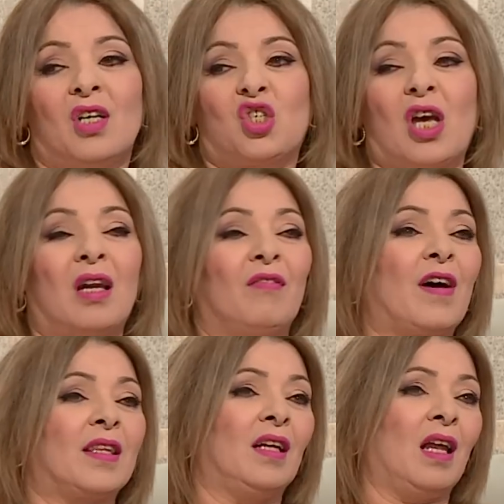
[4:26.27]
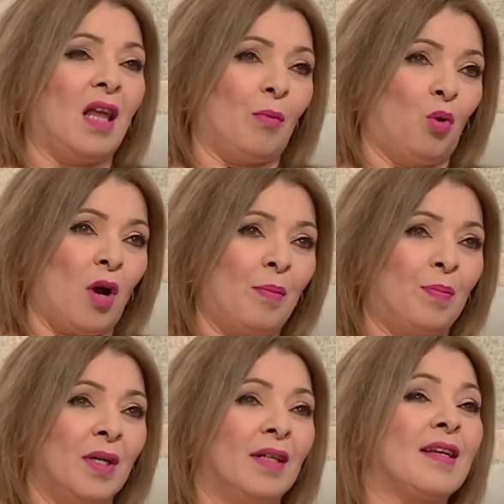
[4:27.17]
الشهر الفاضل على الابواب
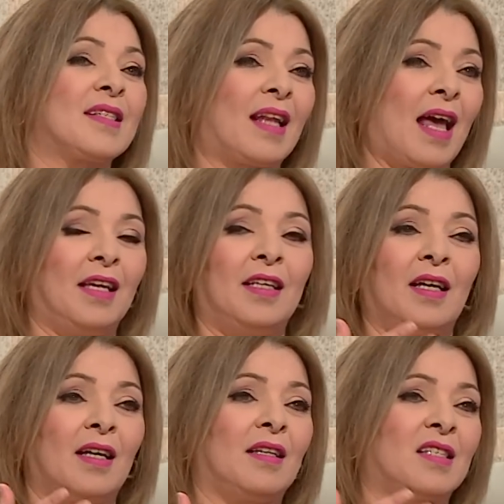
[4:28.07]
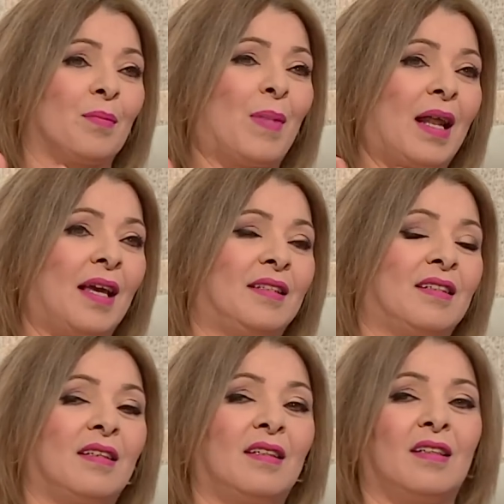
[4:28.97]
صح راهي يسمى راهي
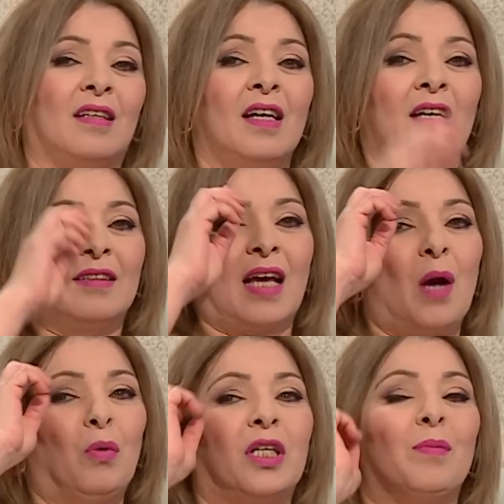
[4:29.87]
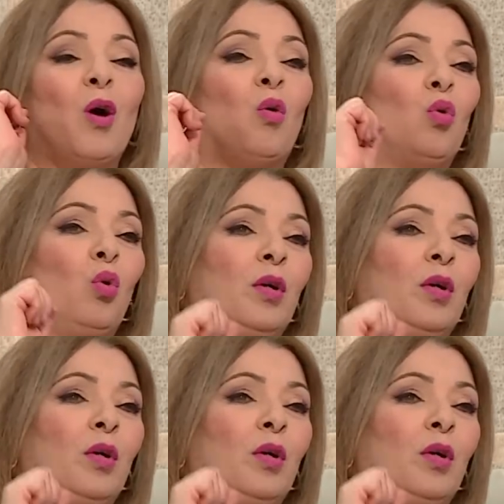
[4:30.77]
تغاول كما نقولوا